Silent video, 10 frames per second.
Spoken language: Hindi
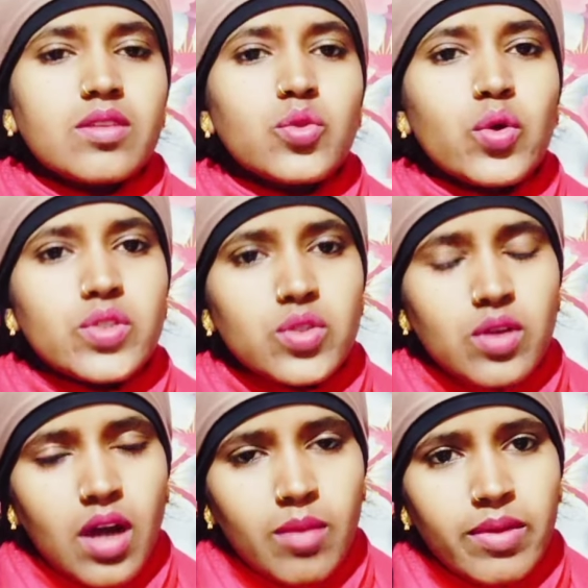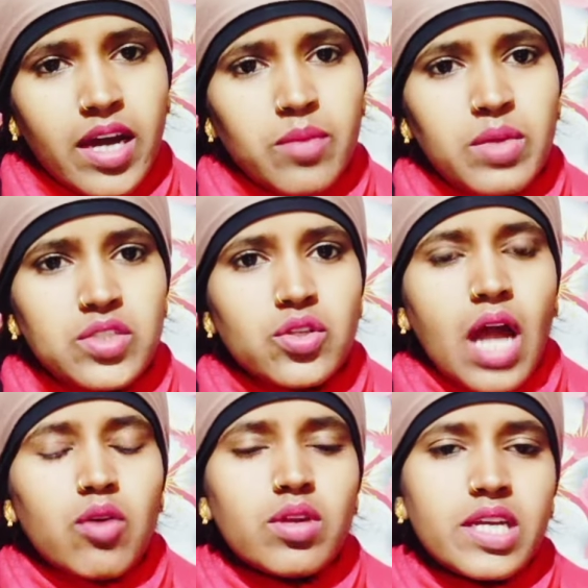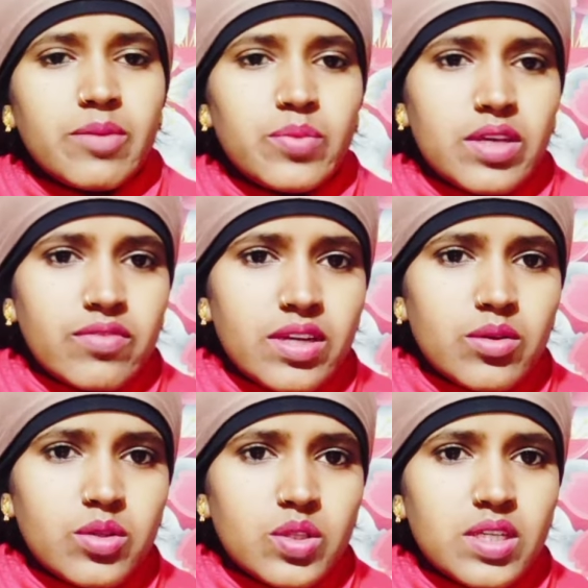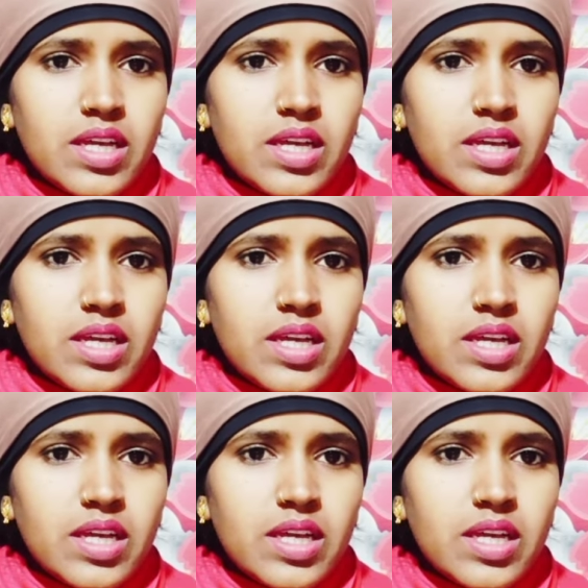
दोस्तों अब घर में जो राहुल की बीवी होती